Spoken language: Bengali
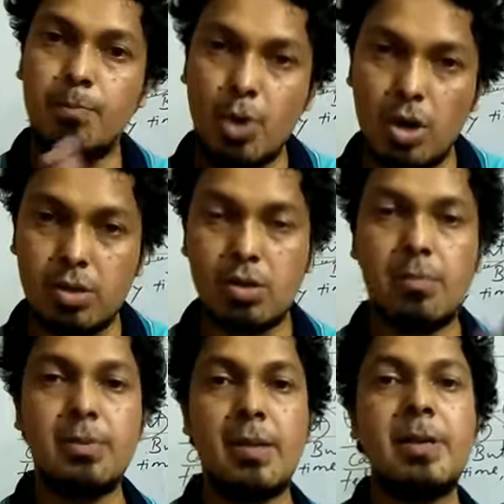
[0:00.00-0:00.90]
ব্রড
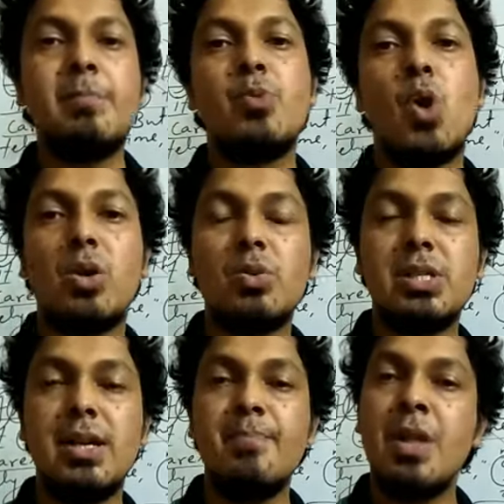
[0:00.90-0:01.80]
তার মানে ব্রড
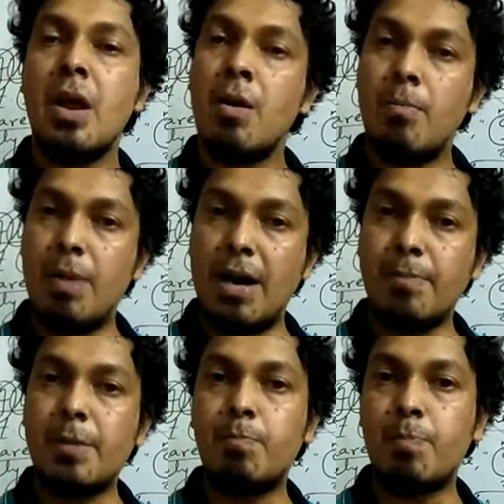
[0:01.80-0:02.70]
হচ্ছে
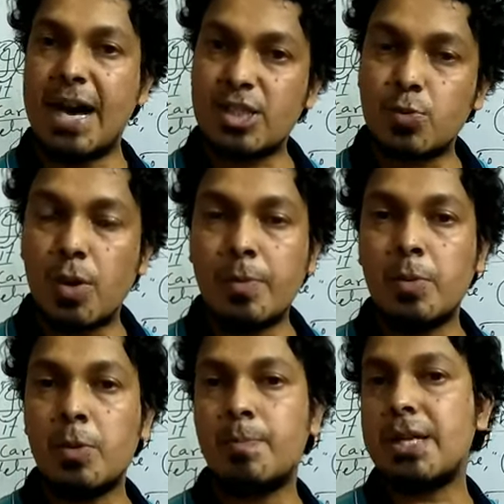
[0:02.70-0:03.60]
ভার্বের পাস্ট ফর্ম
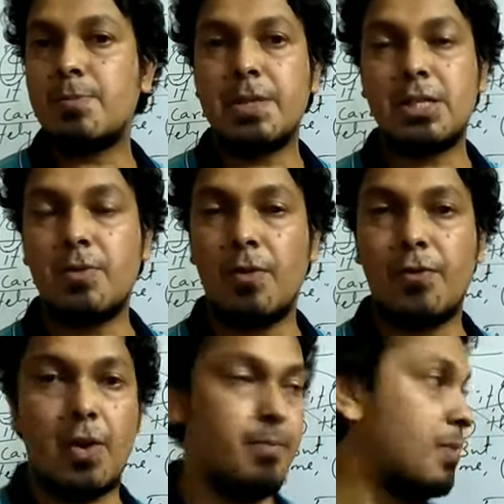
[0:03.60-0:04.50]
এবং পাস্ট পার্টিসিপাল
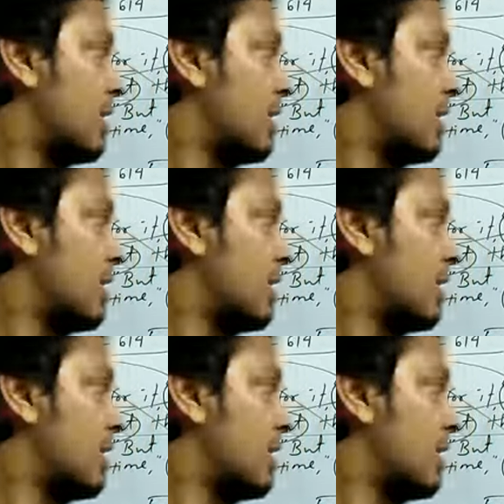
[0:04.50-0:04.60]
ফর্ম